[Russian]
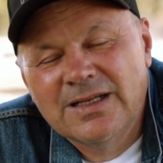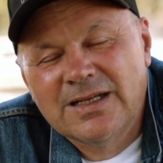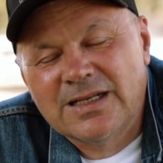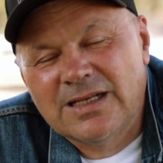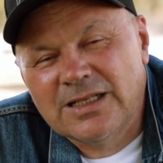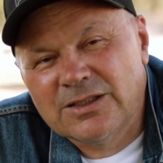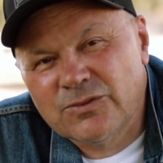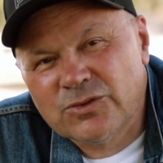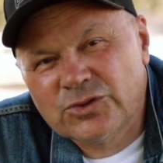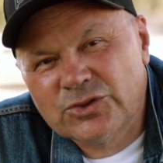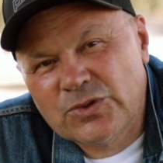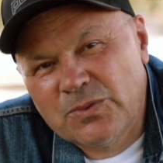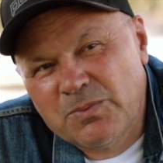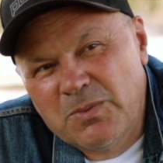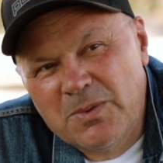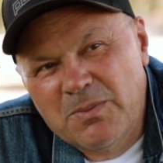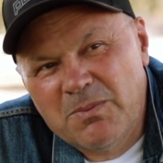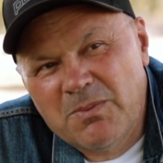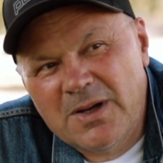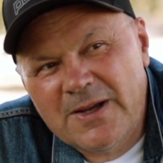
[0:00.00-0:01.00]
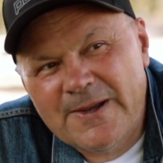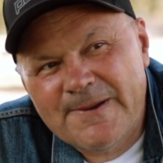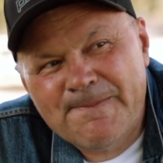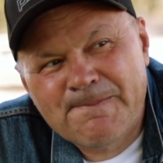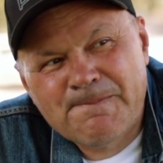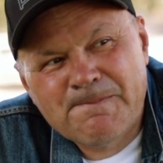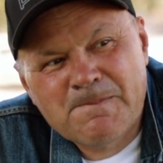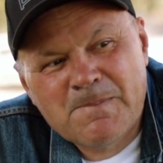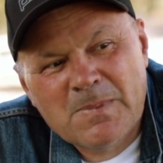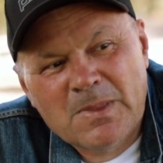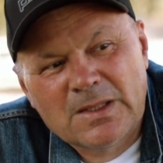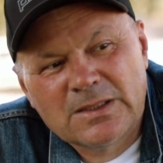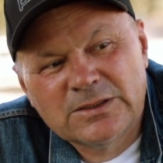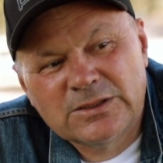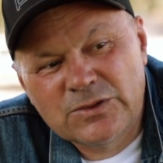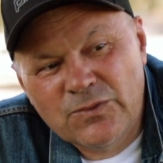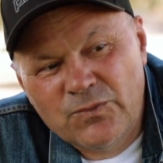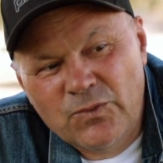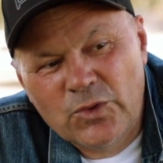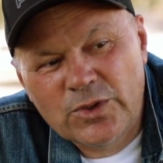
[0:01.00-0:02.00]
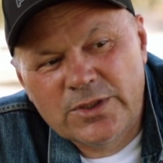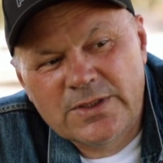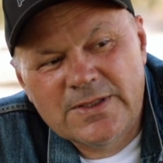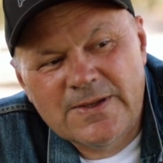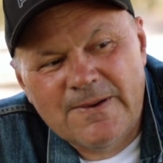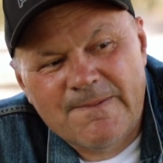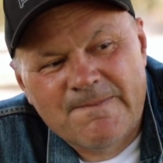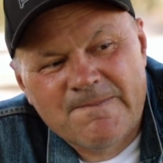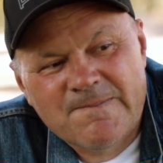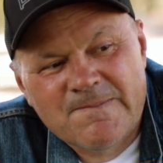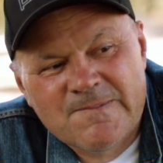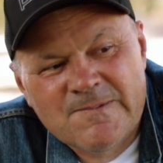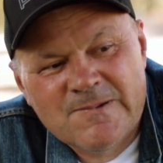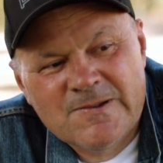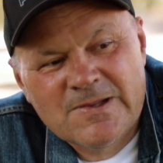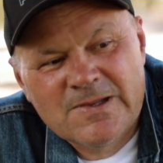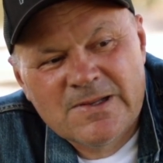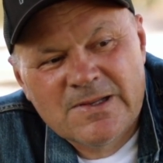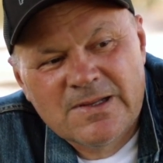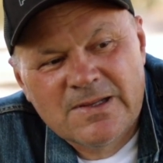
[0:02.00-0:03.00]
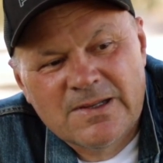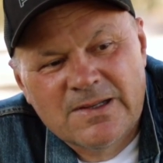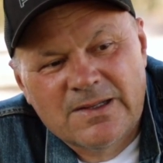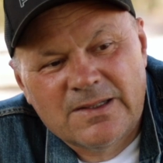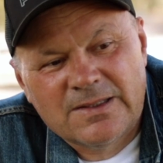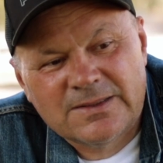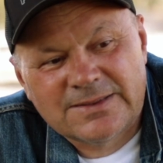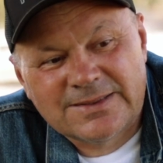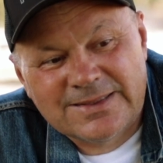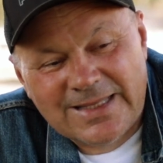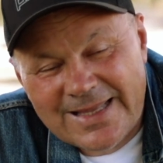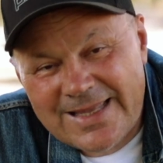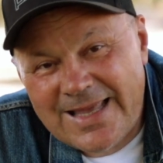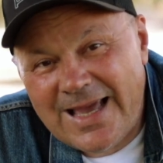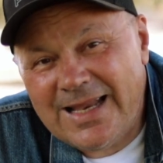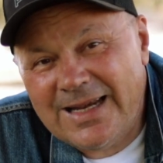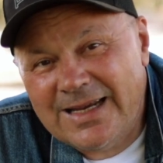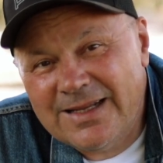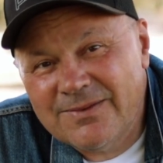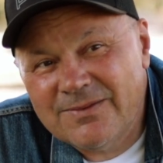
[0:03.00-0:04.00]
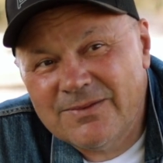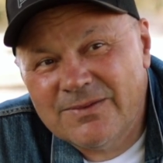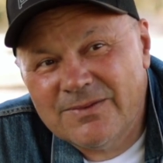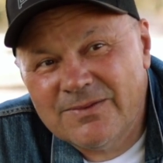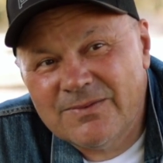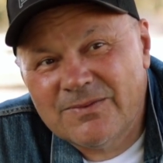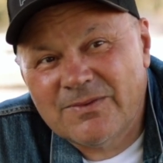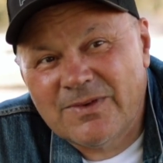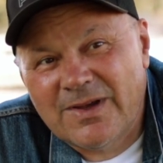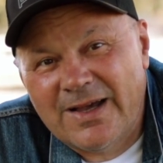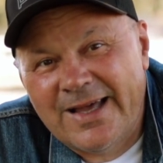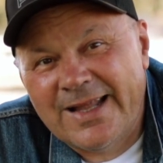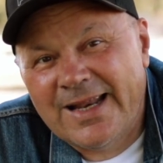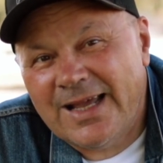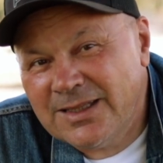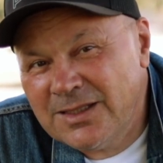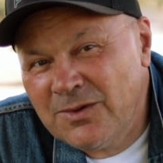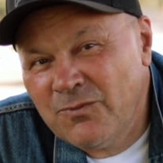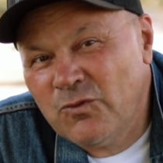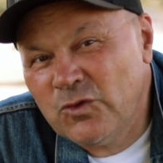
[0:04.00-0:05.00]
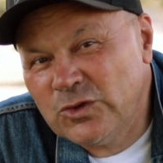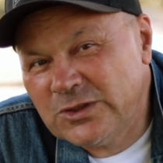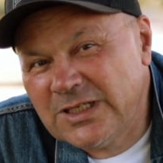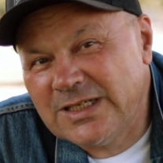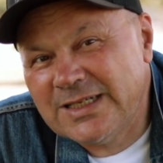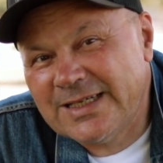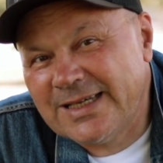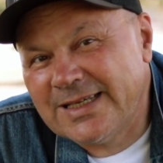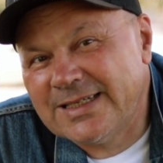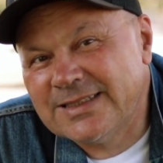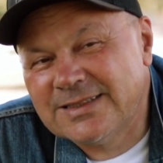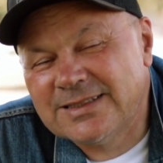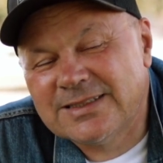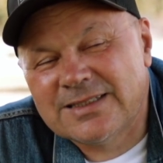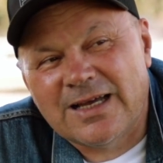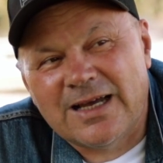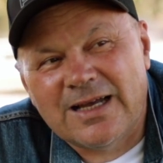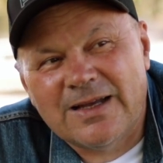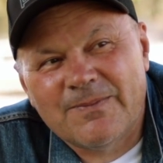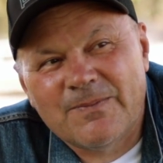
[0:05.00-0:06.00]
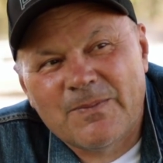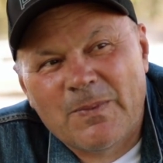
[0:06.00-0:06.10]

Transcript: для того, чтобы мы сегодня стояли рядом возле Христа.